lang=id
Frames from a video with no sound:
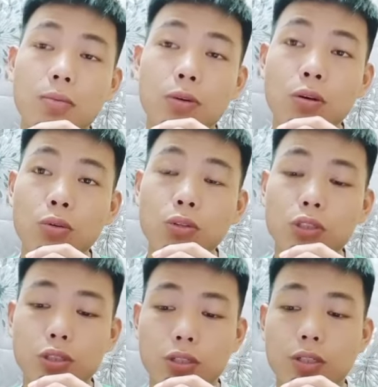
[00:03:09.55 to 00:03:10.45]

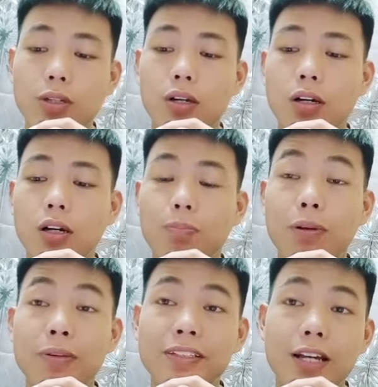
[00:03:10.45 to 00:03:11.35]
mengurus uh, eh,
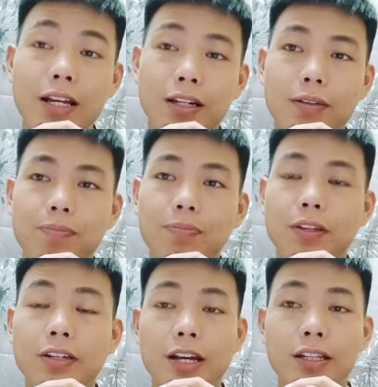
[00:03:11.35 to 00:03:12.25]
perbisaan
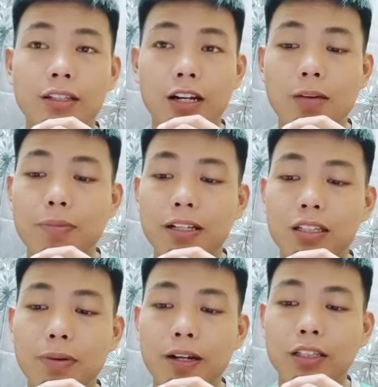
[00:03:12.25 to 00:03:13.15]
di antara
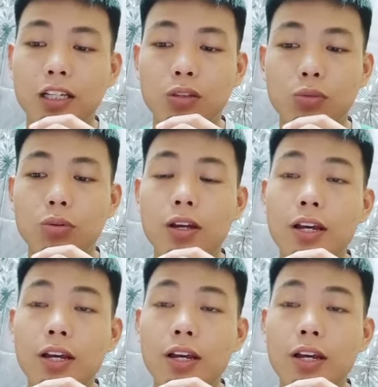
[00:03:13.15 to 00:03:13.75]
parti-parti itu